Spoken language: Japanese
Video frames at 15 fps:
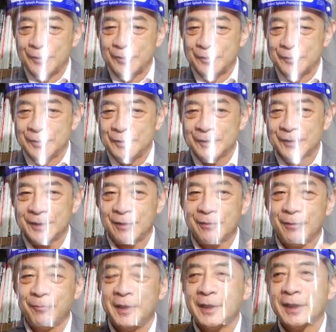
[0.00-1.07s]
軍事予算
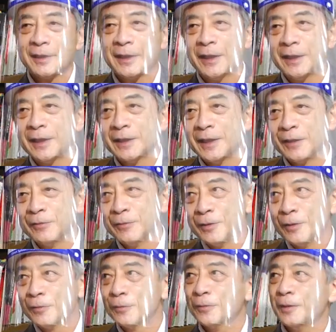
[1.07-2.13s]
は右肩上がりでいく
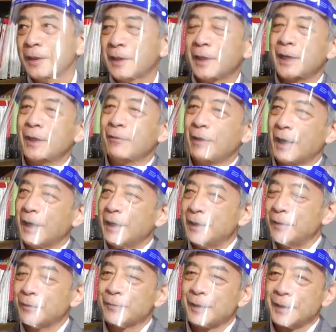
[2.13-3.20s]
ということで彼らは
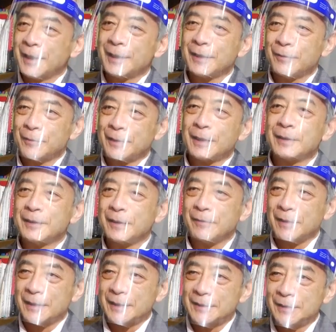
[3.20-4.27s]
いろんな計画を立てて
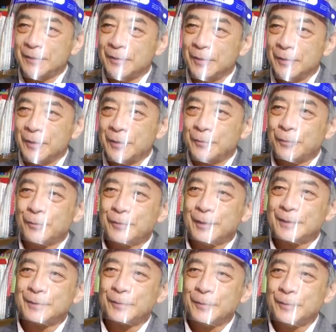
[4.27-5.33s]
るわけです。ところ
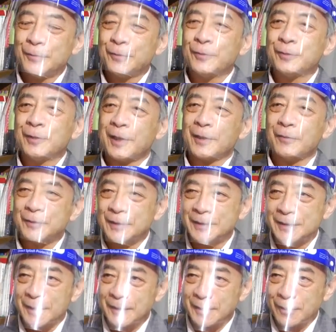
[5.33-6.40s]
がそこにコロナが起
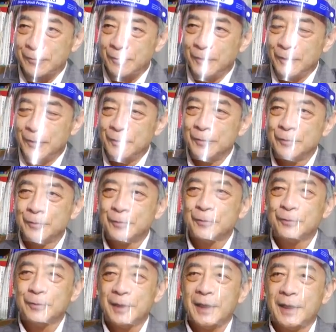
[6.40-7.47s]
きちゃったというこ
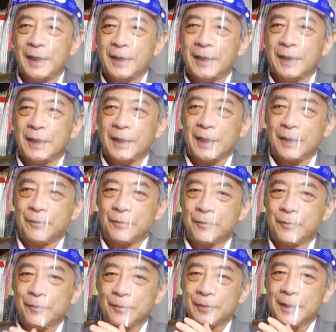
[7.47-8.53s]
とで、コ
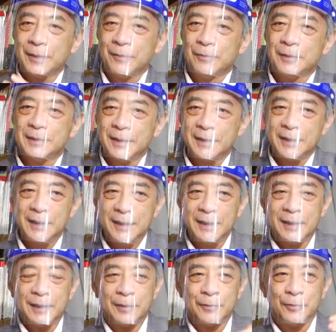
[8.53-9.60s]
ロナが起きたか
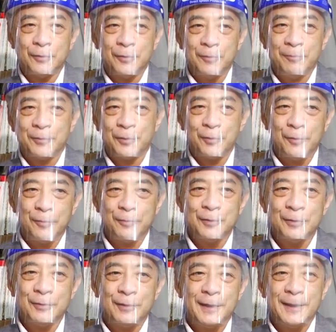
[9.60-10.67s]
ら当
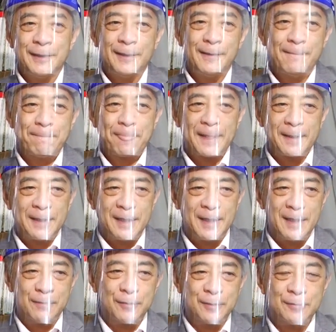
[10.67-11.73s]
分の間、
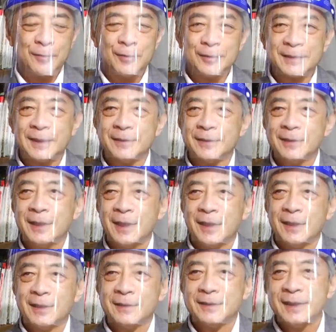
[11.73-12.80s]
国防予算っていうの
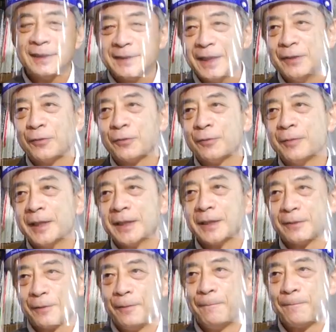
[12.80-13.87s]
はせいぜい横ばい
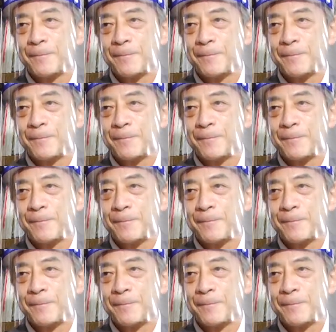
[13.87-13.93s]
だと、